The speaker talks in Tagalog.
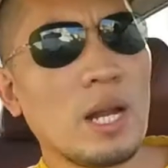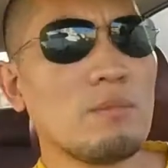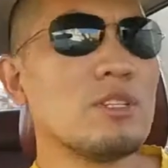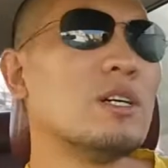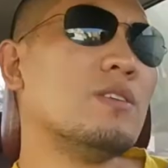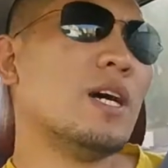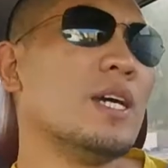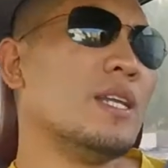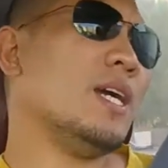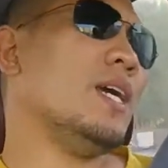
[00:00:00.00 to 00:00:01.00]
namo sa una
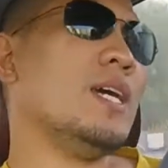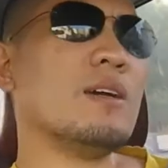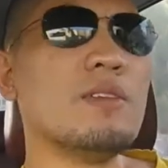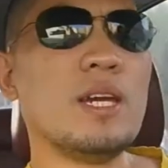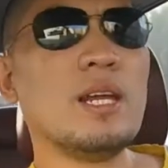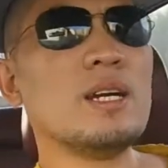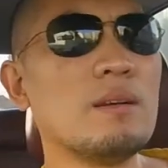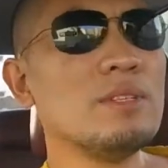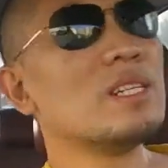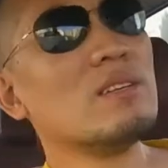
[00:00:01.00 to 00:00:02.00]
hindi ingon nila
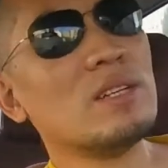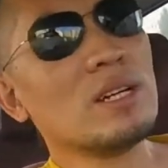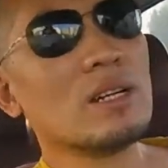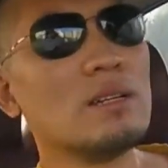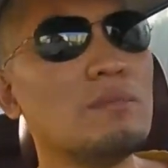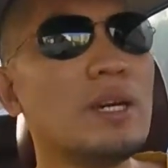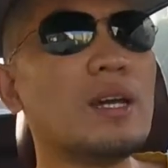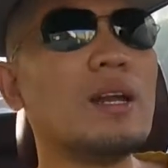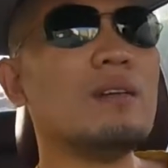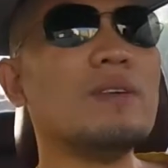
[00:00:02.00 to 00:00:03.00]
kami sa una
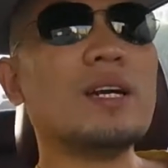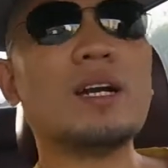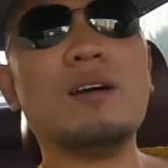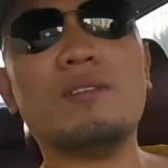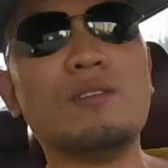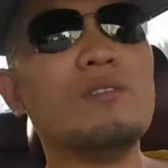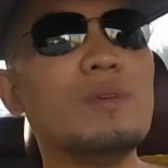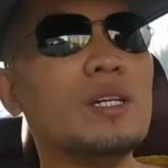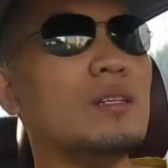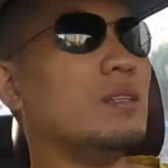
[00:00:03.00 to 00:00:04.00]
bihira lang may kakaon
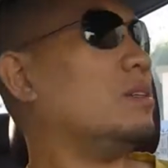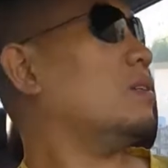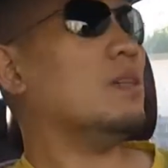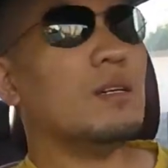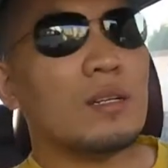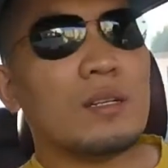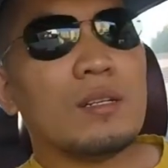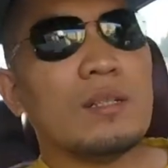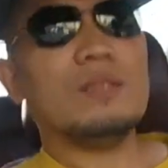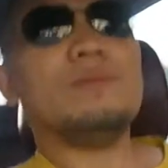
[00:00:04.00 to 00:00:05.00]
humay
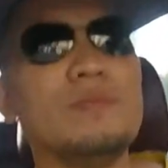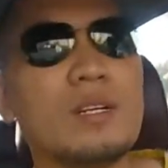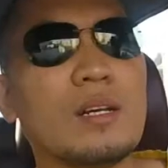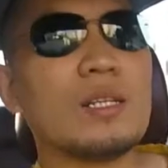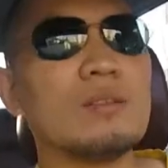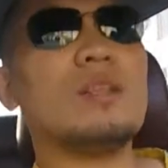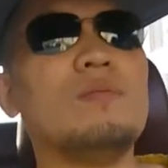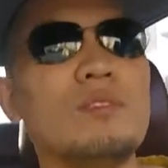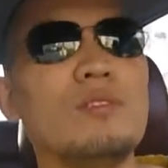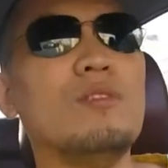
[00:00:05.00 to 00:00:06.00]
ang rason na
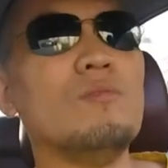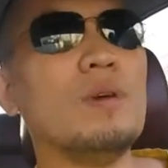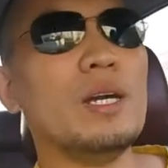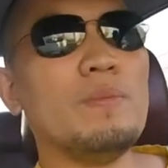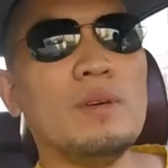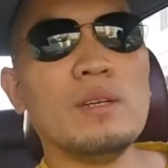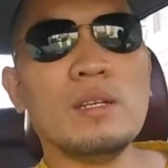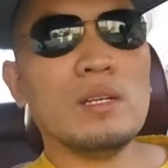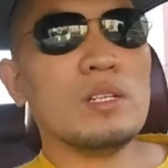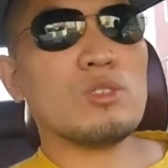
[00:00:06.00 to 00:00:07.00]
humay
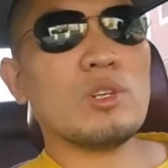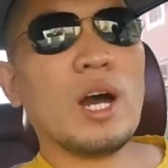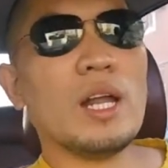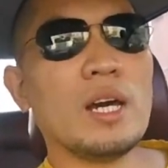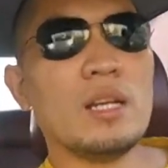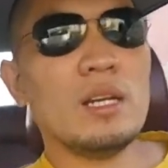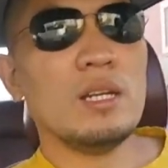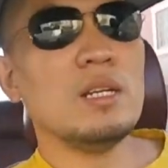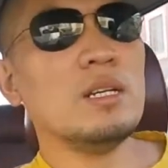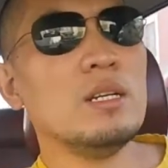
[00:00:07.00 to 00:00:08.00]
sudanan
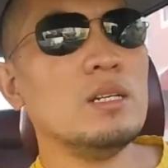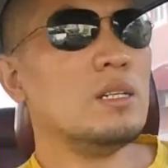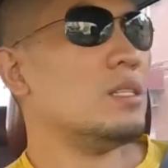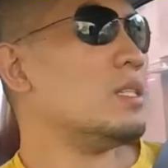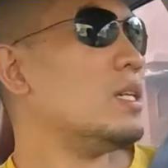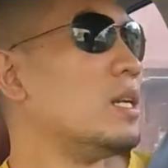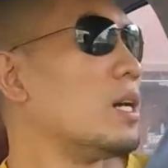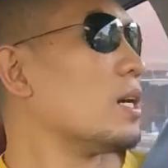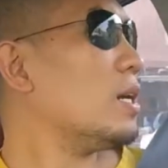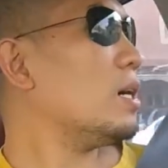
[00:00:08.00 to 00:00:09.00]
di na
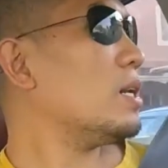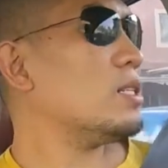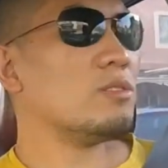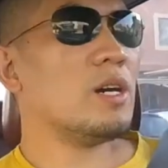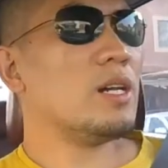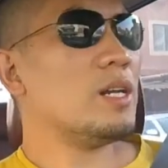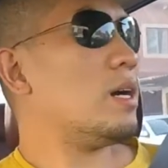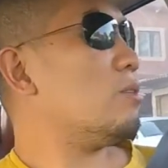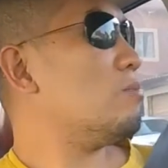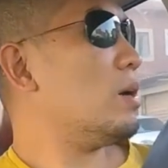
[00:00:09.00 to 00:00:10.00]
na kinahanglan sa daanan
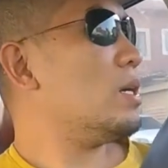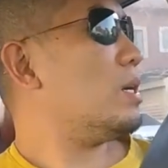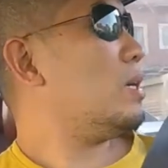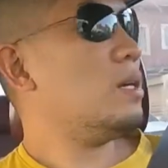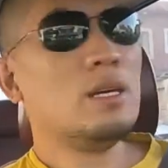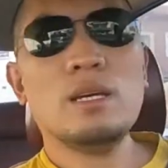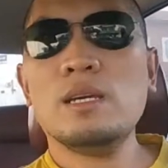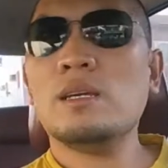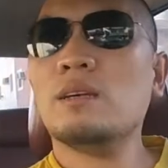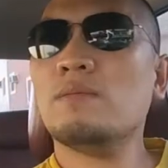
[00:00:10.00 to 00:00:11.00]
ang humay
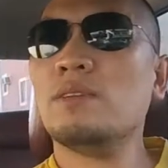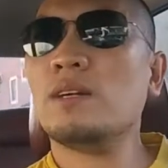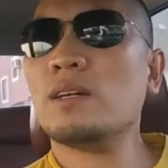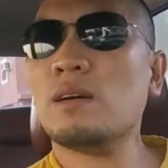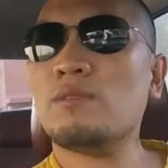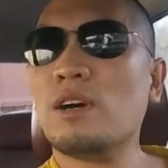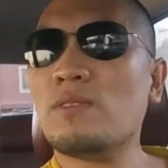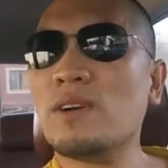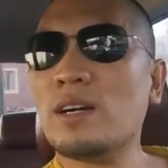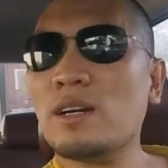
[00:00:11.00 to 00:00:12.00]
muna nga mo ang
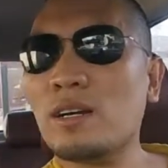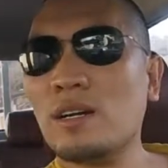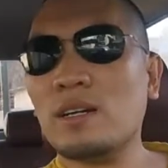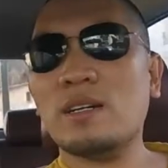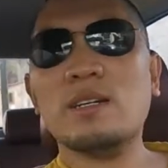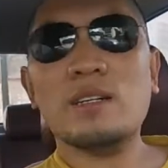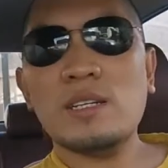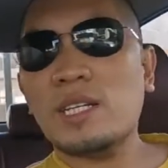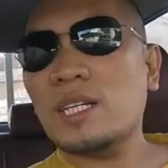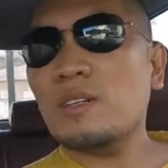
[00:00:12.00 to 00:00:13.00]
mga
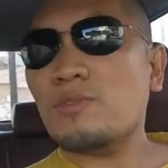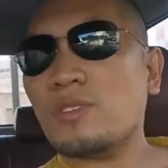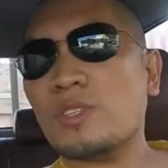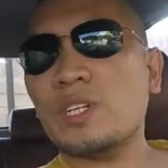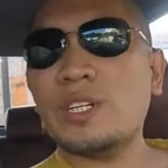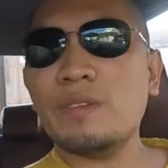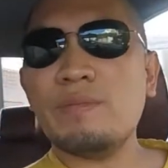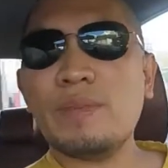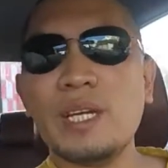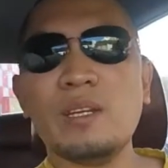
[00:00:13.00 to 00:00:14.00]

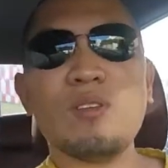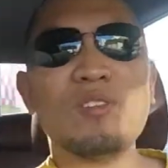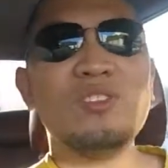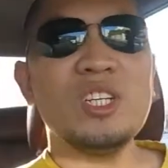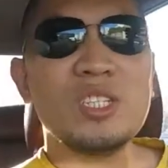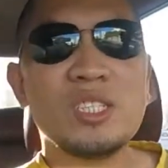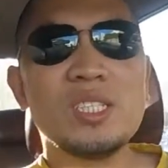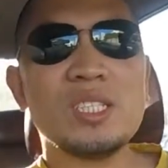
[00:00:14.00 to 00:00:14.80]
terminologies